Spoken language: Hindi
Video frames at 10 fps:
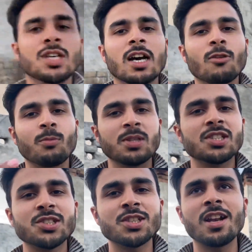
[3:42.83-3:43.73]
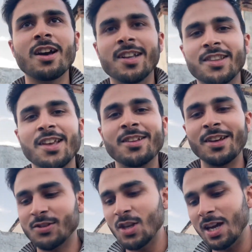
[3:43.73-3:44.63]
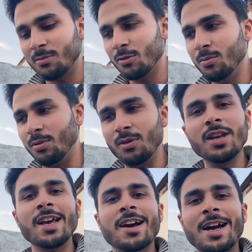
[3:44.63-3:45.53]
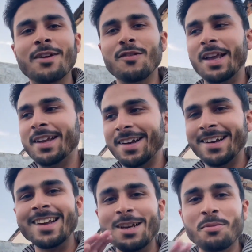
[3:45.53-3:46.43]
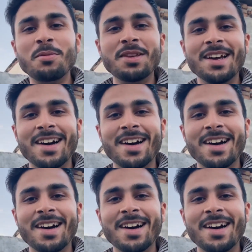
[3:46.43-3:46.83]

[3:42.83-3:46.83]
जाकर पीछे शीचा लगाते हैं देखते हैं आप कोई भूल गए काइट फ्लाइंग करना या अभी भी